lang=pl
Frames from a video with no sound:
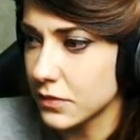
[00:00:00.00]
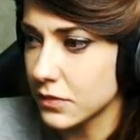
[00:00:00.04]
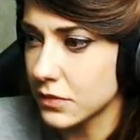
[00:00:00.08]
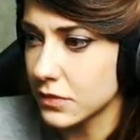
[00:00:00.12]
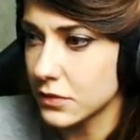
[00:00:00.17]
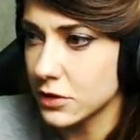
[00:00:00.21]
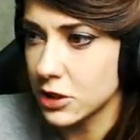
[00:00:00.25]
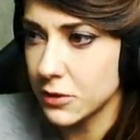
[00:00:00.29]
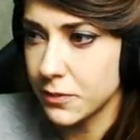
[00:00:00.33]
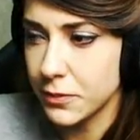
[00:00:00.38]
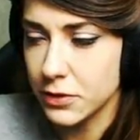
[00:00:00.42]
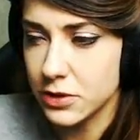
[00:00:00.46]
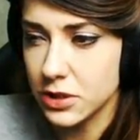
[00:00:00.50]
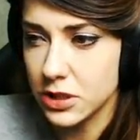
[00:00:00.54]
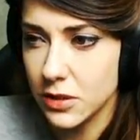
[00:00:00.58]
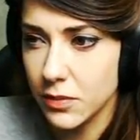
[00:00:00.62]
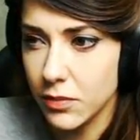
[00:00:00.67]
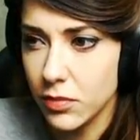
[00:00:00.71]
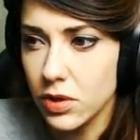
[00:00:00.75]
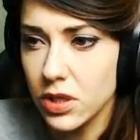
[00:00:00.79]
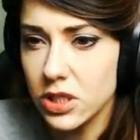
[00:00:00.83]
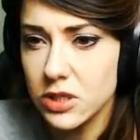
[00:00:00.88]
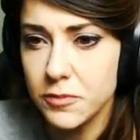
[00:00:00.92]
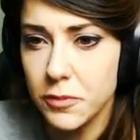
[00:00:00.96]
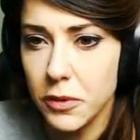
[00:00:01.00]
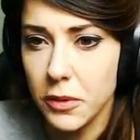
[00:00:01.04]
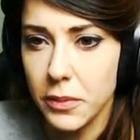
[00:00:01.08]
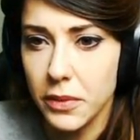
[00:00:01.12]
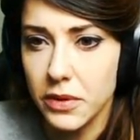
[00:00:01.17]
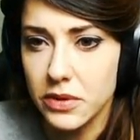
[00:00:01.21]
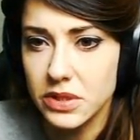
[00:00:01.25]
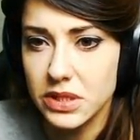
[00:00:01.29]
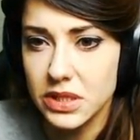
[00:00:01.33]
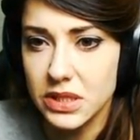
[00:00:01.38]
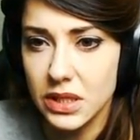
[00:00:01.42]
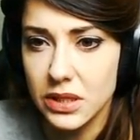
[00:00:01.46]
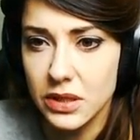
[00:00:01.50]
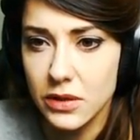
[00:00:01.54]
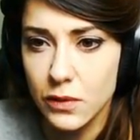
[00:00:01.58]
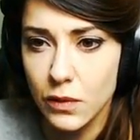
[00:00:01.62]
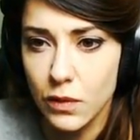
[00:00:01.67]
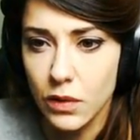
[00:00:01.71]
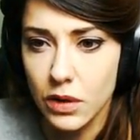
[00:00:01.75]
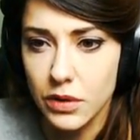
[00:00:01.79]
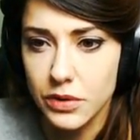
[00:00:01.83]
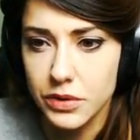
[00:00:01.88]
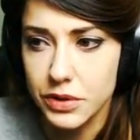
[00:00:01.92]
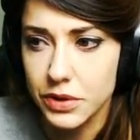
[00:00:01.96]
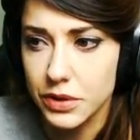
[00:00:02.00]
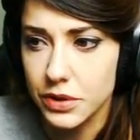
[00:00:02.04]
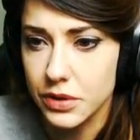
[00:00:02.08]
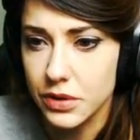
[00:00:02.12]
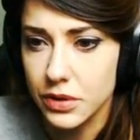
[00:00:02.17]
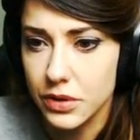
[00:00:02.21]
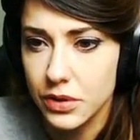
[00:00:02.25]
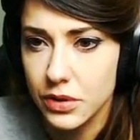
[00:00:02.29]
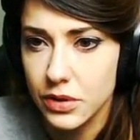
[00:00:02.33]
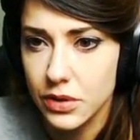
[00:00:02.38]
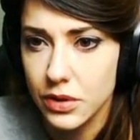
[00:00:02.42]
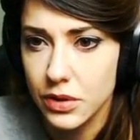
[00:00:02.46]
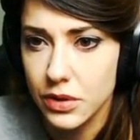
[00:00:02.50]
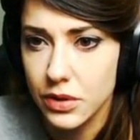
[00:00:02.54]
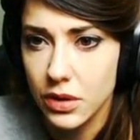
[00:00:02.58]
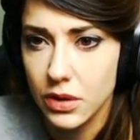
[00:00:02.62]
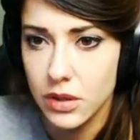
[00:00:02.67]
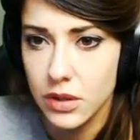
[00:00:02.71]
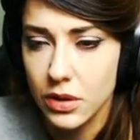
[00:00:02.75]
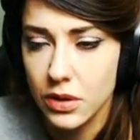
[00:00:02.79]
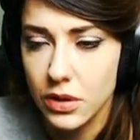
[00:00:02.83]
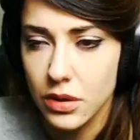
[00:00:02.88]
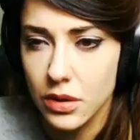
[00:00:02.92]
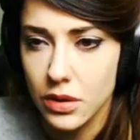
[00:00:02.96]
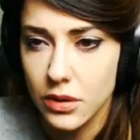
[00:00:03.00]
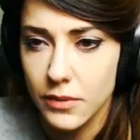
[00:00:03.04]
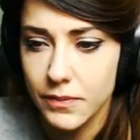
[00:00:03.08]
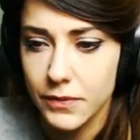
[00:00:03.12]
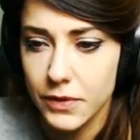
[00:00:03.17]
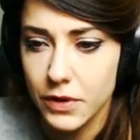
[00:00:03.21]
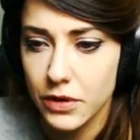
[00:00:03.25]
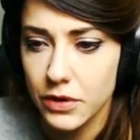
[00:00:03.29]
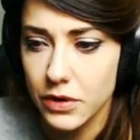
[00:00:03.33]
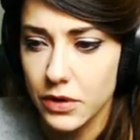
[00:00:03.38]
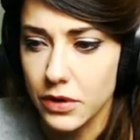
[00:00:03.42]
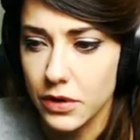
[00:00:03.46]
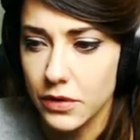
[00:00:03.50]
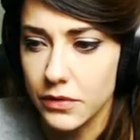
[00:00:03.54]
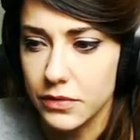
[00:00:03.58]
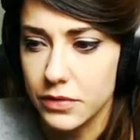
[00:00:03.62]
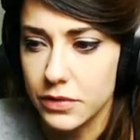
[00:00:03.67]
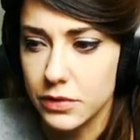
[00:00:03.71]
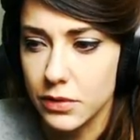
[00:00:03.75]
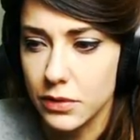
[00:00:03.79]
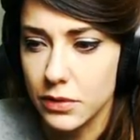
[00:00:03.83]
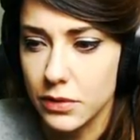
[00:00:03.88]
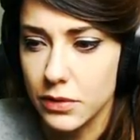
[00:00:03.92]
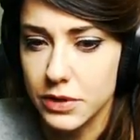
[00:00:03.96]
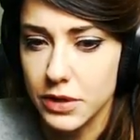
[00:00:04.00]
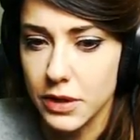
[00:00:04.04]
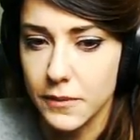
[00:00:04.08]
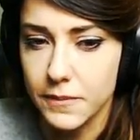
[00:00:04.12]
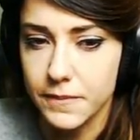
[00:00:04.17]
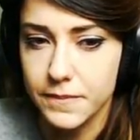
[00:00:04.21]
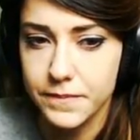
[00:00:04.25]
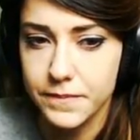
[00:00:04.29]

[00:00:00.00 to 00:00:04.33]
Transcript: Czy potrzebujesz pomocnej dłoni? Ojojoj, wyszło mi się.